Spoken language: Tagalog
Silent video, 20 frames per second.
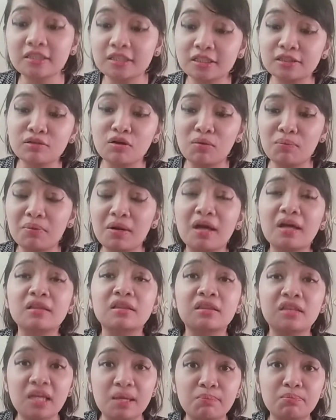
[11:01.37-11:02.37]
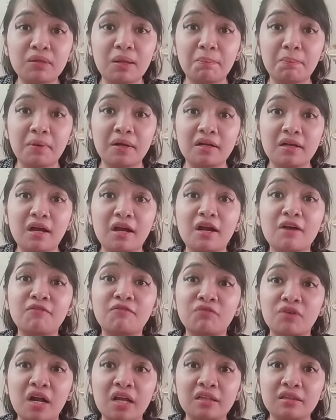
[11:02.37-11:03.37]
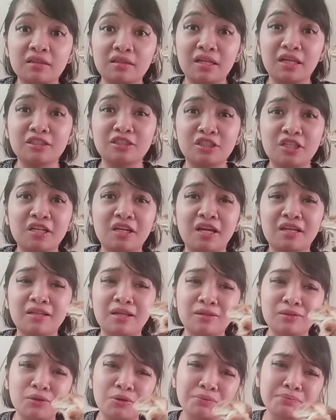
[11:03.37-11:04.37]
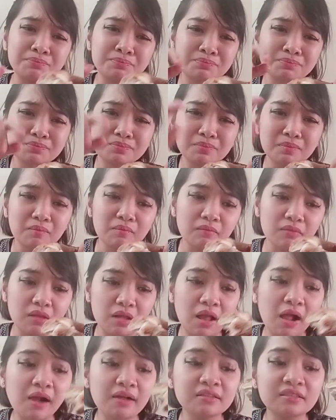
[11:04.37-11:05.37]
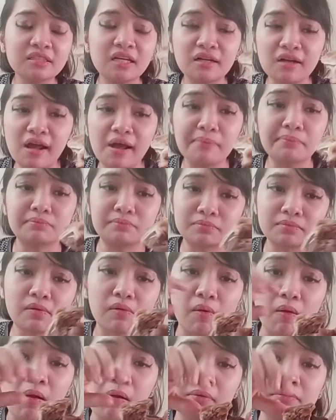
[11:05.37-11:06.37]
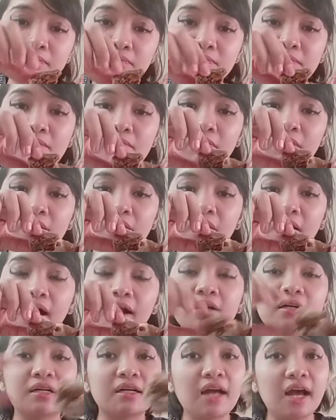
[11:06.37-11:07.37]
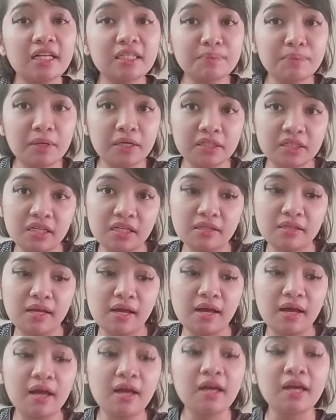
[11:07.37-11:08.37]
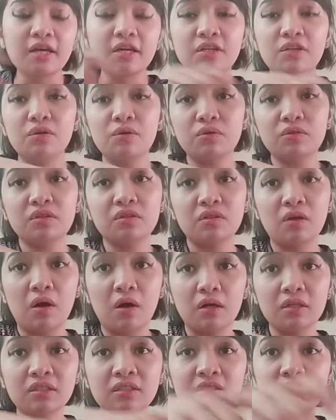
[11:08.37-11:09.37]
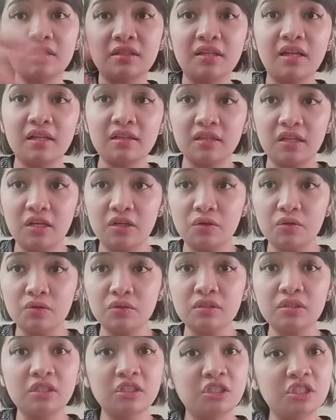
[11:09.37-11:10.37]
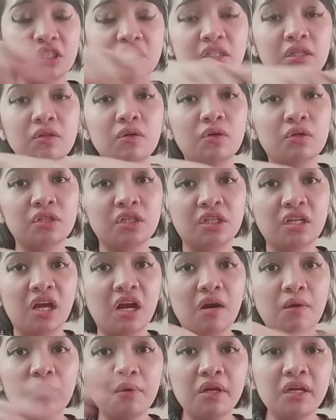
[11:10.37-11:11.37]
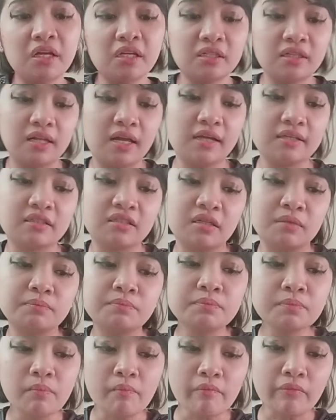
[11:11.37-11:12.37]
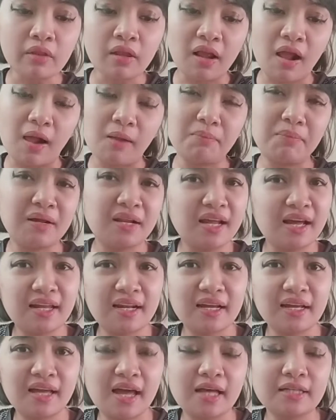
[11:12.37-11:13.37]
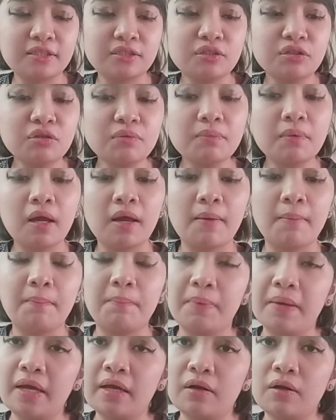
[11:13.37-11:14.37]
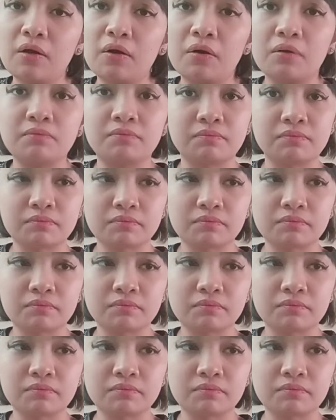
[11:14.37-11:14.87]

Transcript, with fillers: yung sa sobrang deep na pagkaka-fried ng chicken na to. Ang sarap! Guys, partida, yung sauce that they use is just an ordinary. It's like some banana katsu. Pero,